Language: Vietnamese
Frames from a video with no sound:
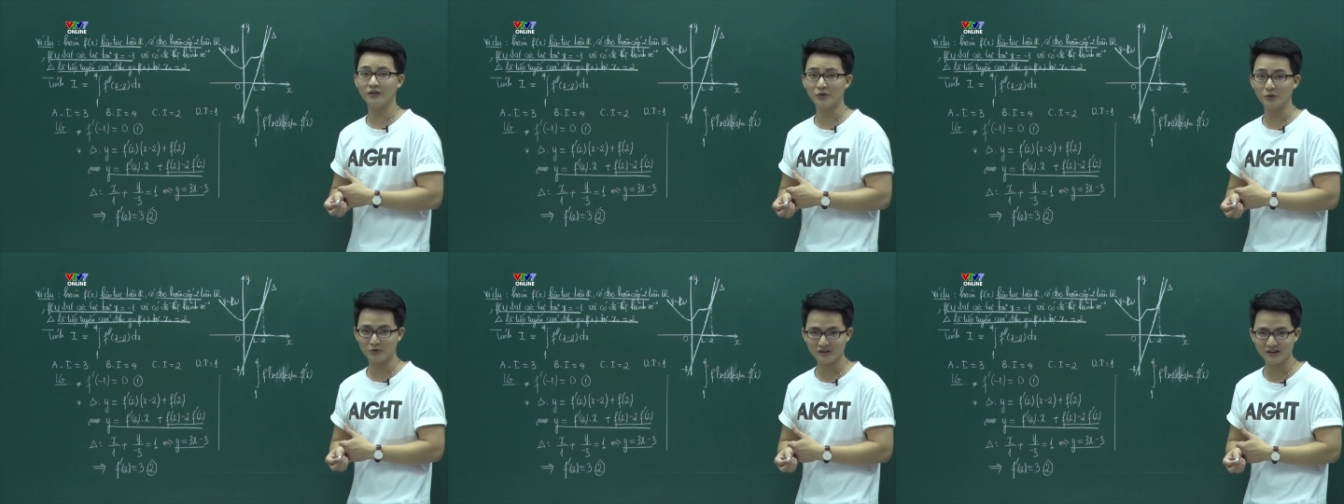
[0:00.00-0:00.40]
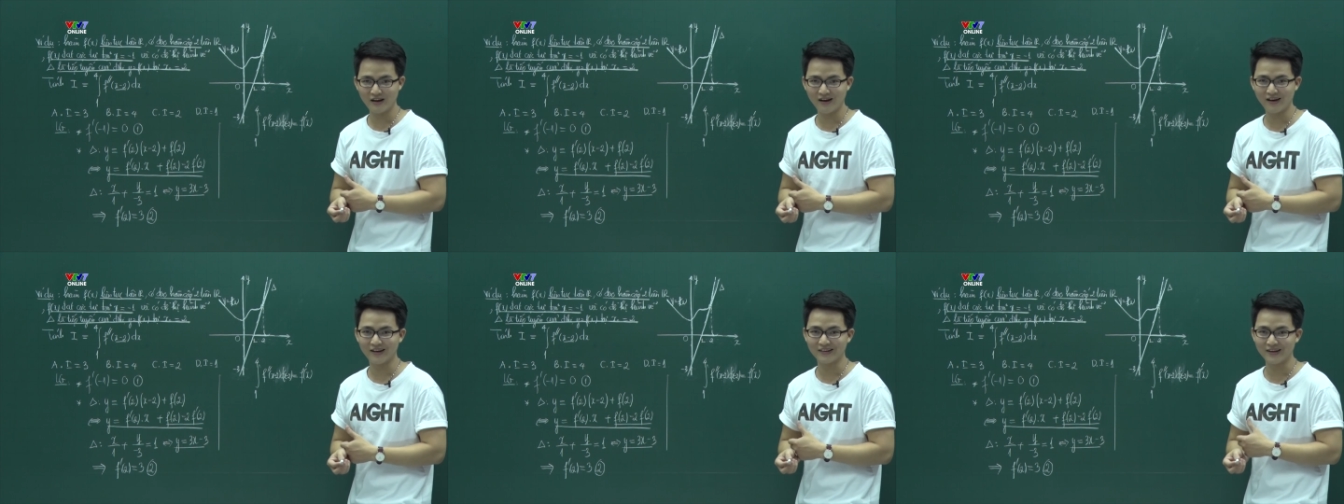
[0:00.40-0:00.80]
Đúng
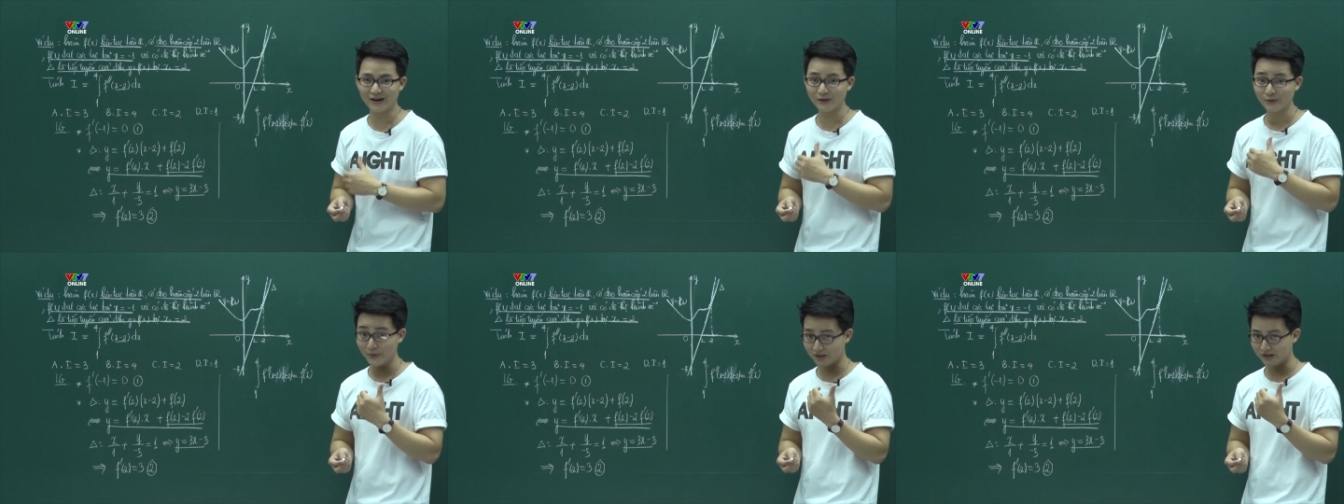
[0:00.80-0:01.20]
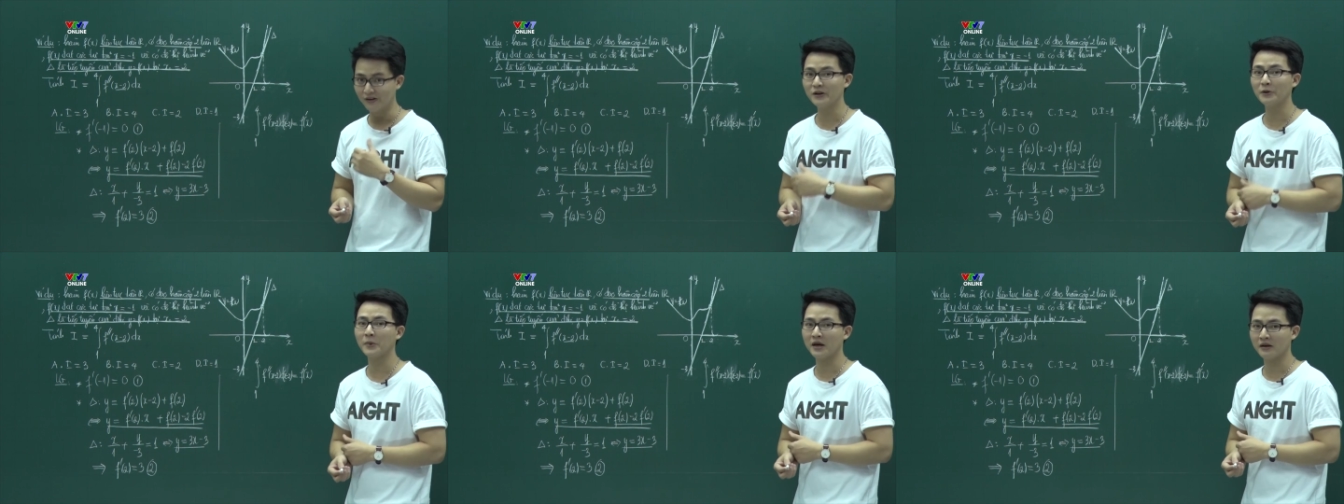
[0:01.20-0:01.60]
chưa? Đấy, chúng mình
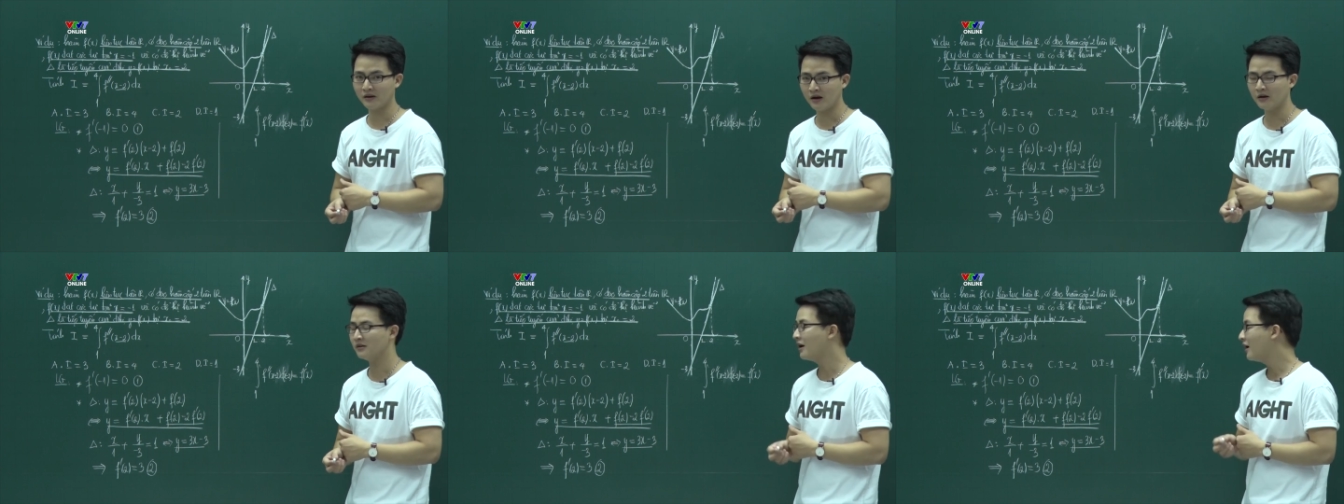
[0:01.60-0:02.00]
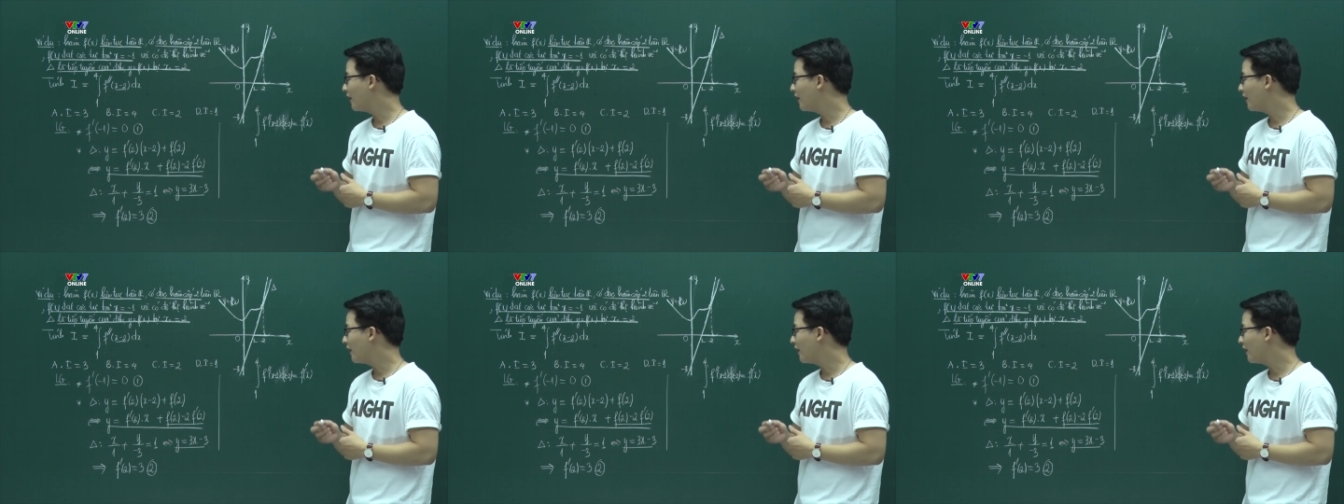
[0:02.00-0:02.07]
nhớ điều này nhá.